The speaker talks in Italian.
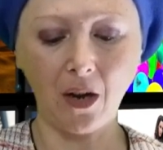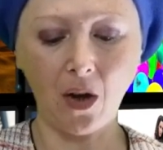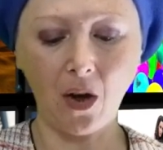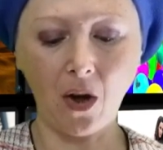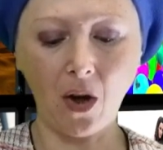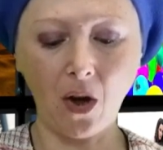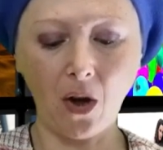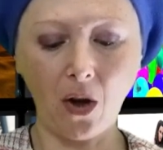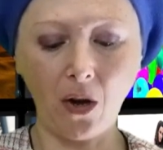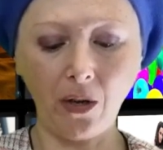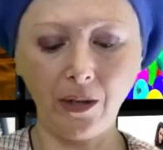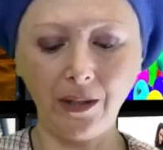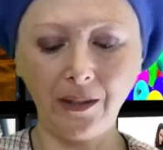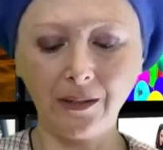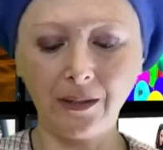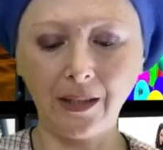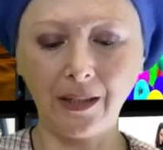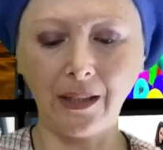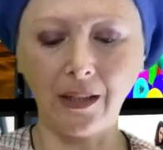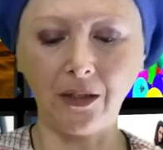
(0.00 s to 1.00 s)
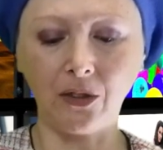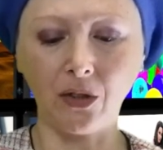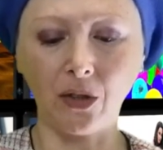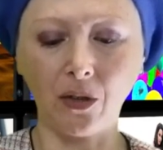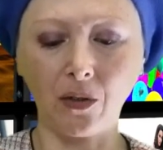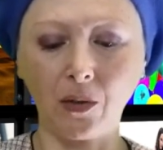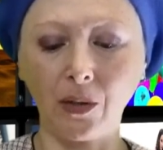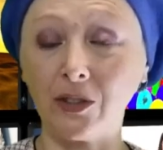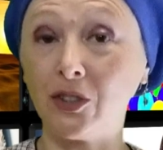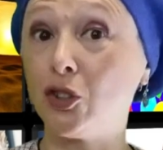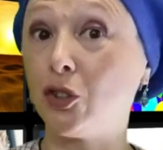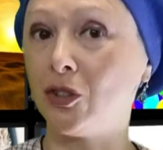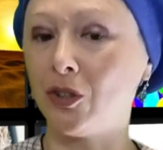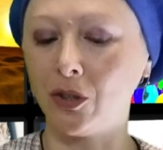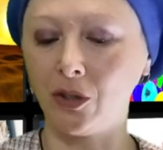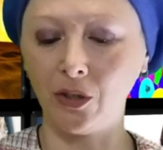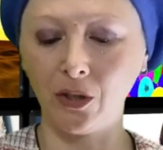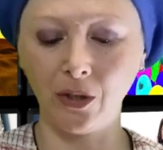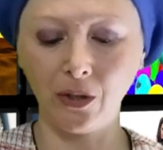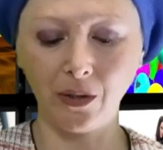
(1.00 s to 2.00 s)
ho inserito
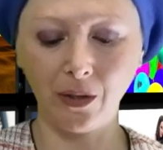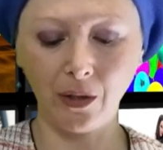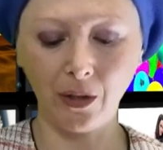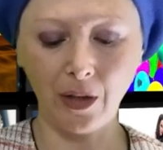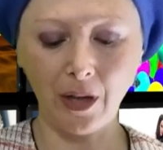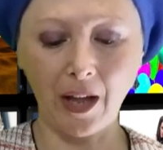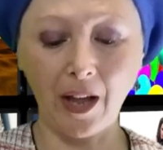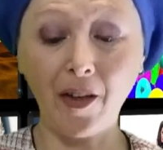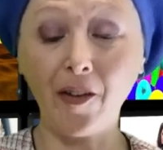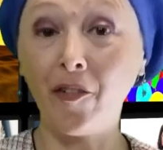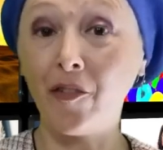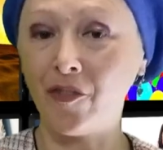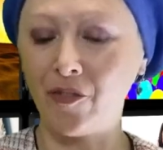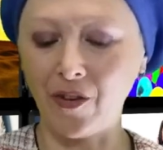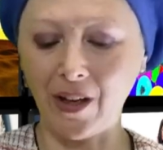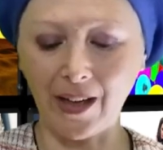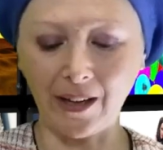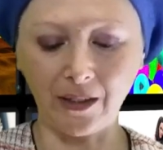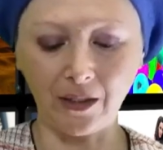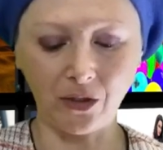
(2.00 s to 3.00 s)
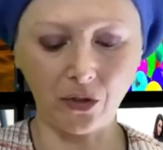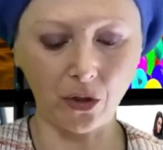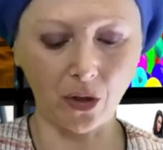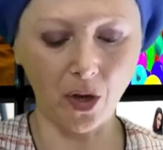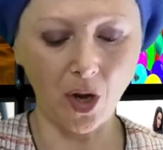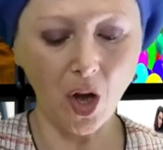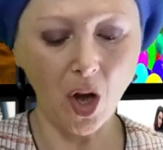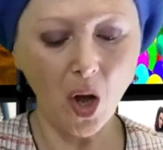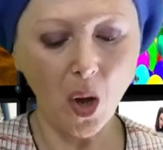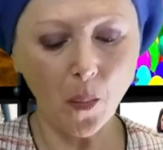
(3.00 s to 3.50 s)
questo effetto.